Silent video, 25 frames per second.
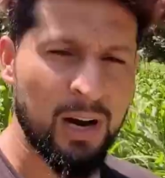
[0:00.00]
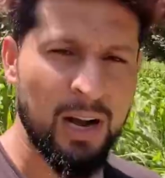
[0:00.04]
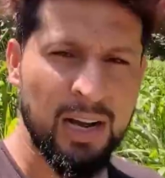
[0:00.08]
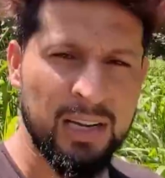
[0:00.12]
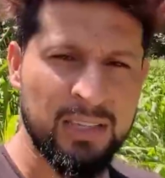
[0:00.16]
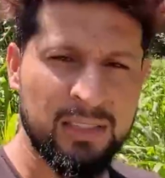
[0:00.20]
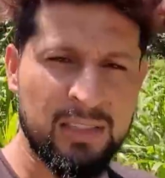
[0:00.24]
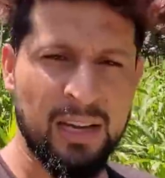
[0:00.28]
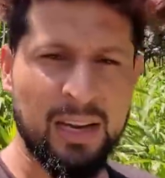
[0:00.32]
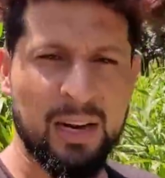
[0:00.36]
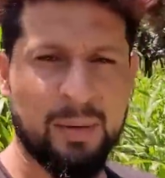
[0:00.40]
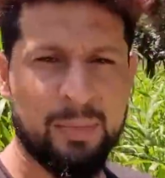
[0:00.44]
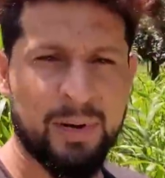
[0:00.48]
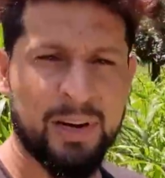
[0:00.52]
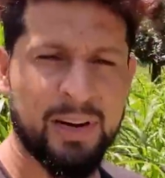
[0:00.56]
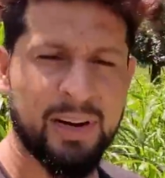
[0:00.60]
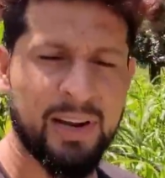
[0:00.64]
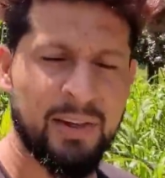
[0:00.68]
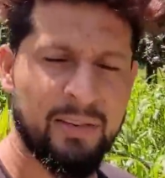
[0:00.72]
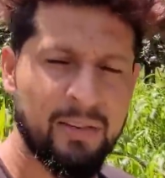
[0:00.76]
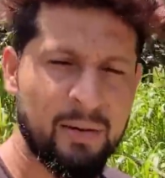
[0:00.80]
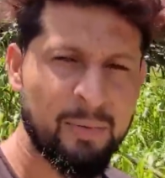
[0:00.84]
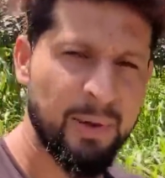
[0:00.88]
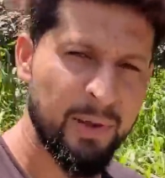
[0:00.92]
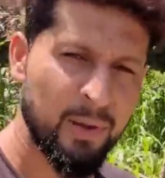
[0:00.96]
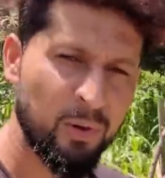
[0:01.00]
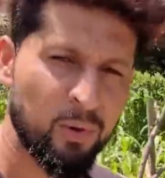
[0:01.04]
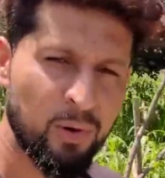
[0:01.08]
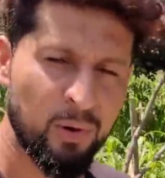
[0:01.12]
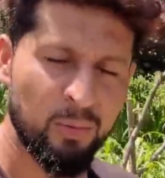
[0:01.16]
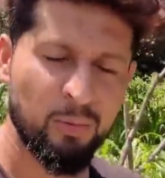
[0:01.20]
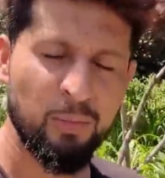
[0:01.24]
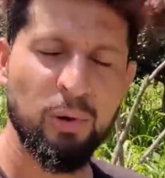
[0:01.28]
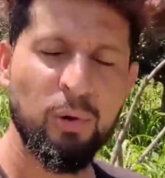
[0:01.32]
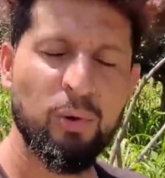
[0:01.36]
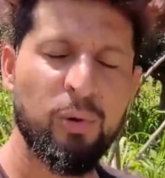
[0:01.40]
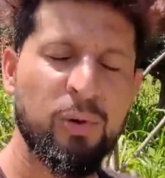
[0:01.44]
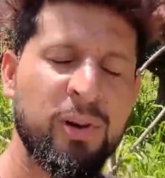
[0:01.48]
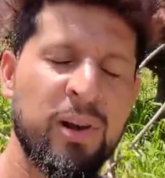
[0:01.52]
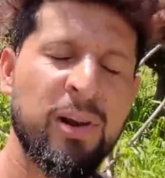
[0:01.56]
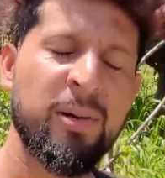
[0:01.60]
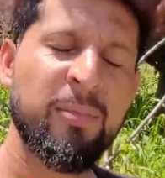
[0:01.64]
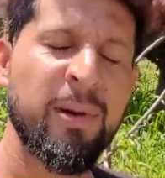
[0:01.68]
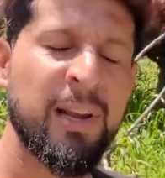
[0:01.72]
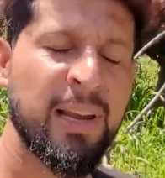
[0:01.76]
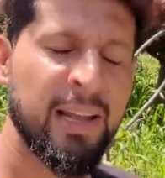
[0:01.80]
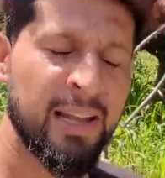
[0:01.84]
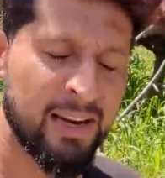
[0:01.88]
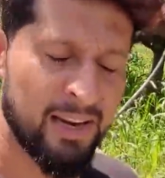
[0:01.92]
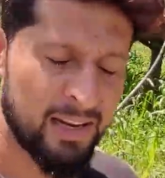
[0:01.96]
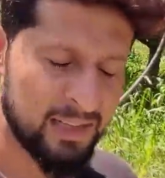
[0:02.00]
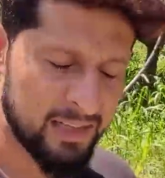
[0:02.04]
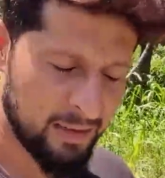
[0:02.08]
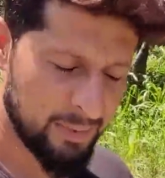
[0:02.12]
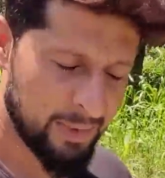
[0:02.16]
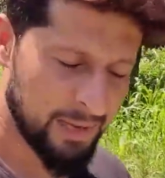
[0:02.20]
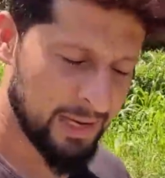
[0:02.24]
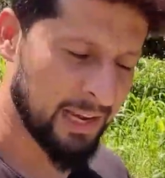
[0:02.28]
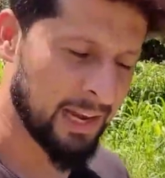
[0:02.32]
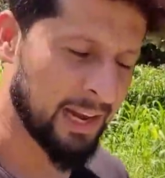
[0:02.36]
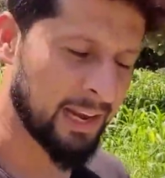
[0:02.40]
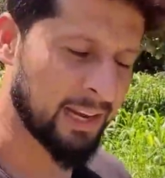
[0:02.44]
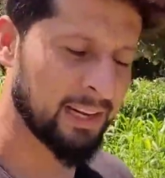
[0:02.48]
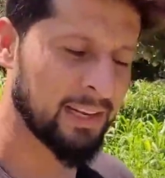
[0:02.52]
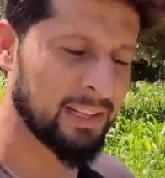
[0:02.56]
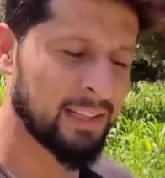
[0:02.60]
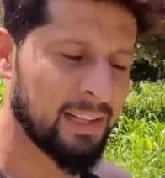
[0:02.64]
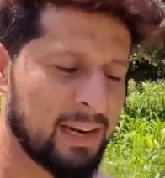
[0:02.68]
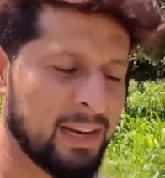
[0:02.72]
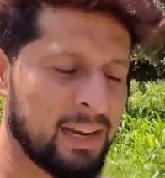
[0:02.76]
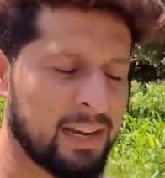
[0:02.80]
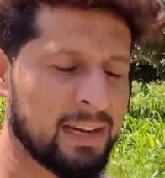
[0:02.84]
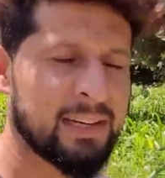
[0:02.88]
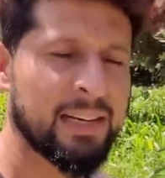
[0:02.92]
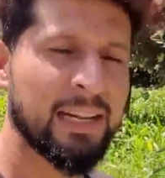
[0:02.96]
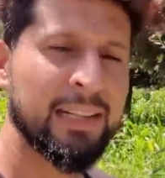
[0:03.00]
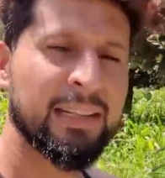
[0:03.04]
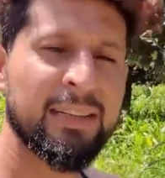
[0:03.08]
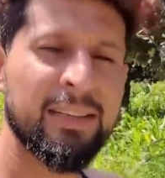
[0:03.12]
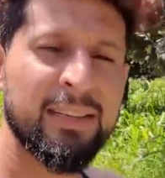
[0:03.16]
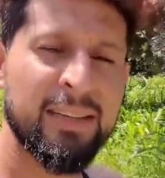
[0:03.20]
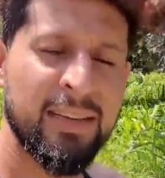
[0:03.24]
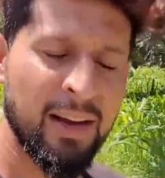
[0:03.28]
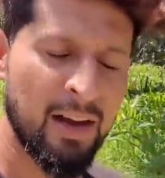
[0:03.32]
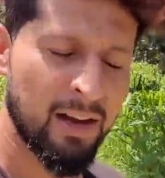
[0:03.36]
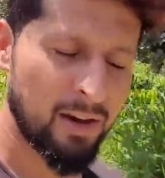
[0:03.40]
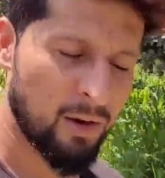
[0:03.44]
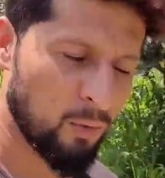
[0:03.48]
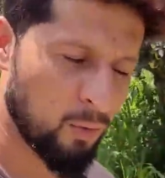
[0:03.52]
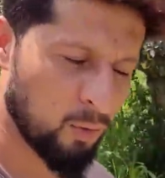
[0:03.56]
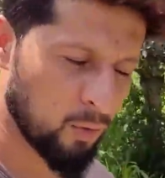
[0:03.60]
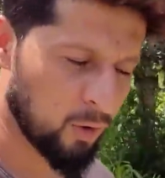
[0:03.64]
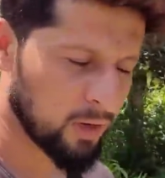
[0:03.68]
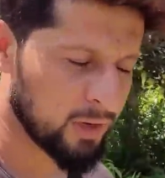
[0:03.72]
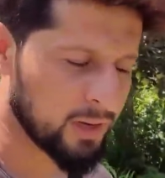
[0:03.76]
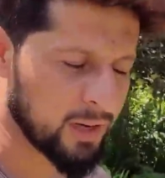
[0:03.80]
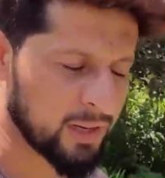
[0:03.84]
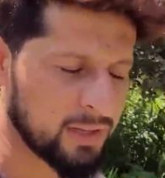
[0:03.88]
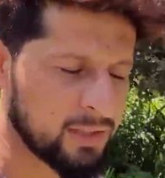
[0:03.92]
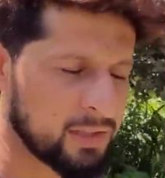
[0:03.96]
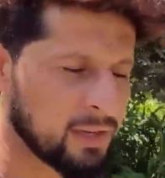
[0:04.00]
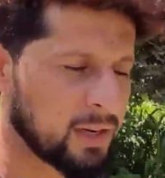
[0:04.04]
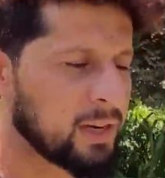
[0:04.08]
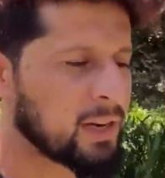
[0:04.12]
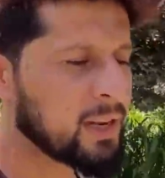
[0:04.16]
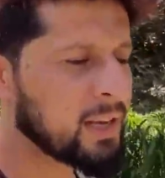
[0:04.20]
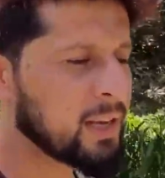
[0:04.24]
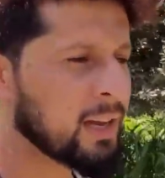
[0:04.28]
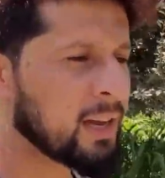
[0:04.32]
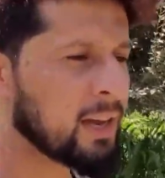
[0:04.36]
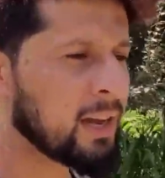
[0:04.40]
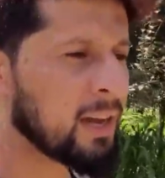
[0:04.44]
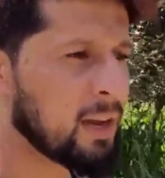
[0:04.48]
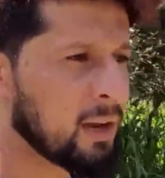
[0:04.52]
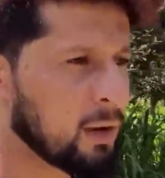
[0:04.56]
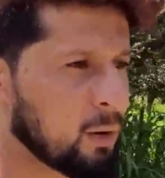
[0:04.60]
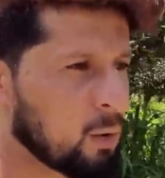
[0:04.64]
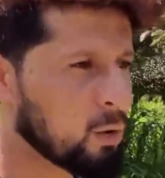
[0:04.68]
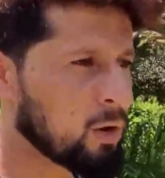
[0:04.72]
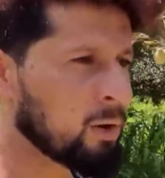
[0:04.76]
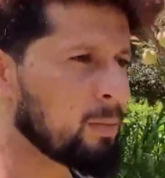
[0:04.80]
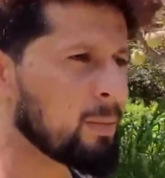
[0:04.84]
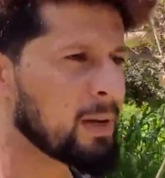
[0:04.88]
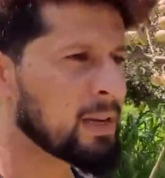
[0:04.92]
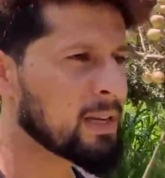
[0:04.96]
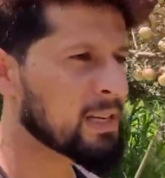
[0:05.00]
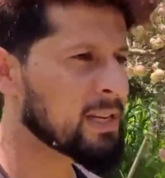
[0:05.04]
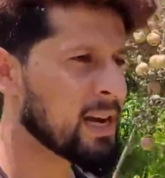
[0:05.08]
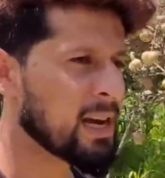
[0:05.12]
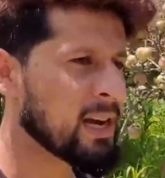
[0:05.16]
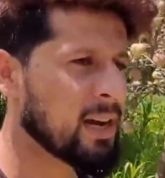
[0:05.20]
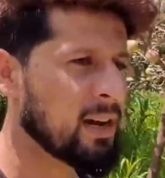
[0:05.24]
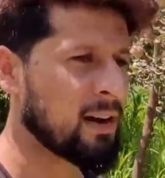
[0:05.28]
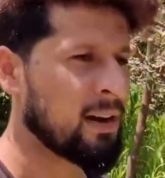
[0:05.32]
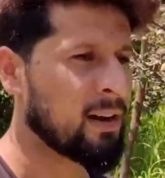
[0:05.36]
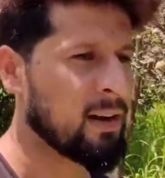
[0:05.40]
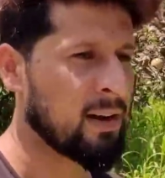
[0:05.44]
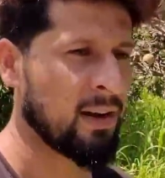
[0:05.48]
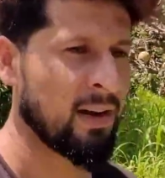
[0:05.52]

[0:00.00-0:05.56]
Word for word: ख़ासकर अपने ड्राइवर भाइयों को लोड ना मिले राजा भाई है ना इधर यार जल्दी से आओ कोई टेंशन नहीं है लोड मिल जाएगा